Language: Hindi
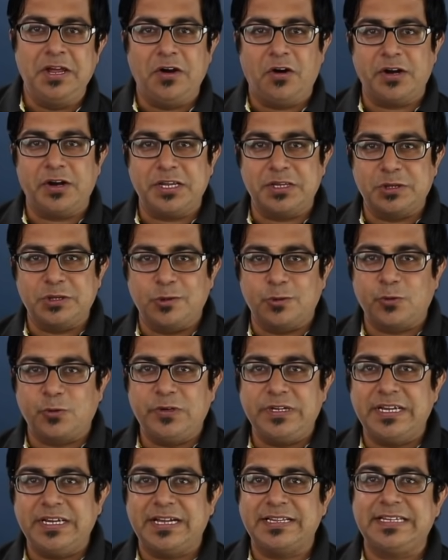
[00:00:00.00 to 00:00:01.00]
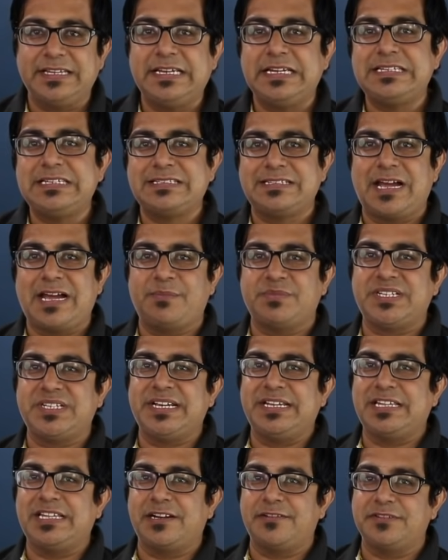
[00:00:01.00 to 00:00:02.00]
और ये दोनों ही आते हैं सैमसंग सैमसंग
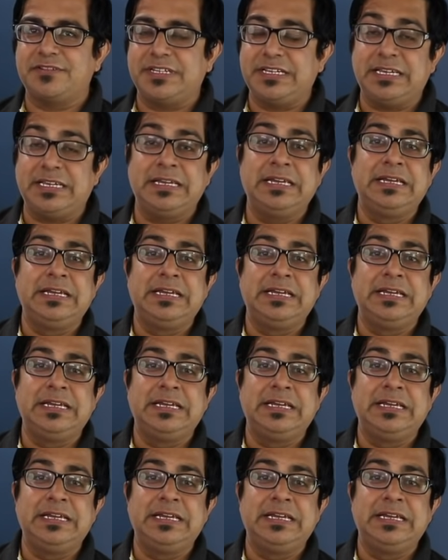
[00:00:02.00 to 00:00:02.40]
की तरफ से